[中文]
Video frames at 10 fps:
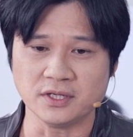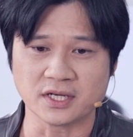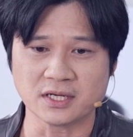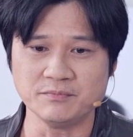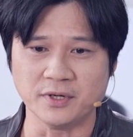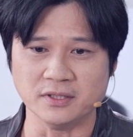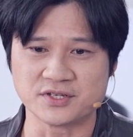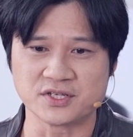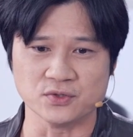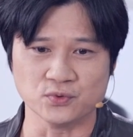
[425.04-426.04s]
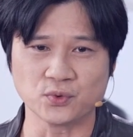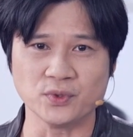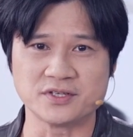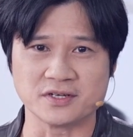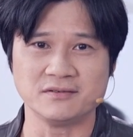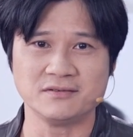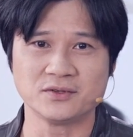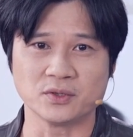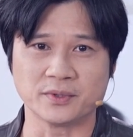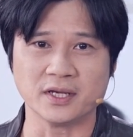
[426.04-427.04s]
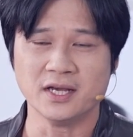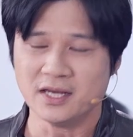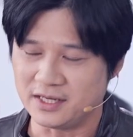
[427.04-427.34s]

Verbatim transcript: 你根本死无对证，对不对？